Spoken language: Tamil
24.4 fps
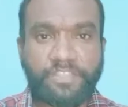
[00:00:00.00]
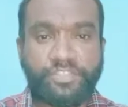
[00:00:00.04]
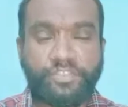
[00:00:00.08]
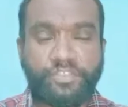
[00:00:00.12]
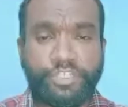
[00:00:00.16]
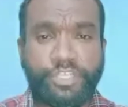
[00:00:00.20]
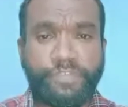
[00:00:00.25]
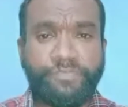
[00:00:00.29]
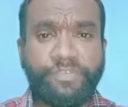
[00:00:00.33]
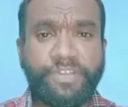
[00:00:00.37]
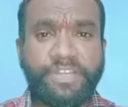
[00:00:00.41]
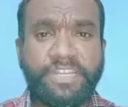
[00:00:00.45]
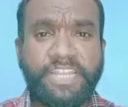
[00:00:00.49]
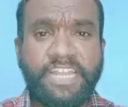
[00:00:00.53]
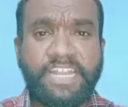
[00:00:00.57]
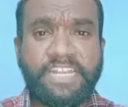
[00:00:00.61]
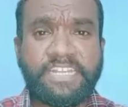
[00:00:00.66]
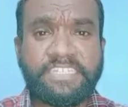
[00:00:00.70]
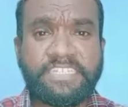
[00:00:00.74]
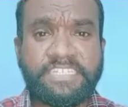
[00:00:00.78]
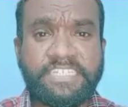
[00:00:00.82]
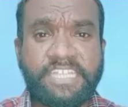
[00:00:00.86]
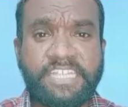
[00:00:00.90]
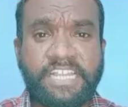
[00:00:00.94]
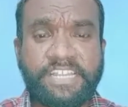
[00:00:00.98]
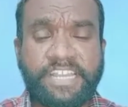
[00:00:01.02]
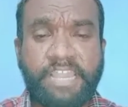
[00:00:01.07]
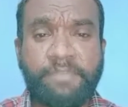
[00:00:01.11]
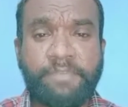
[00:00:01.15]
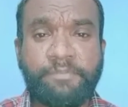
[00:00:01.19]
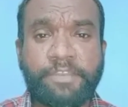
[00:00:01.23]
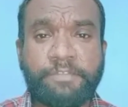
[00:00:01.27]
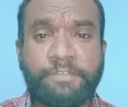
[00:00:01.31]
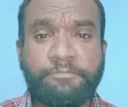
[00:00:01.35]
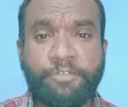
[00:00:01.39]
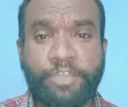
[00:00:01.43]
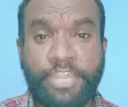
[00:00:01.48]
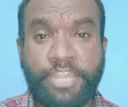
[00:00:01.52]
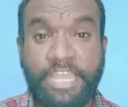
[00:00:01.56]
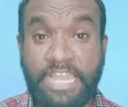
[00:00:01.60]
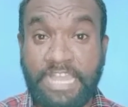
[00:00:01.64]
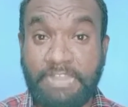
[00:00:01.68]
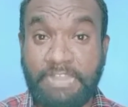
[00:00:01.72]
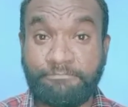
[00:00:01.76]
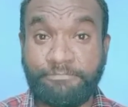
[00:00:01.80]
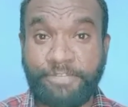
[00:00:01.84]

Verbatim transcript: ஸோ டிஃப்ரெண்ட்டாக எடுத்து நான் ட்ரை பண்ண போகிறேன்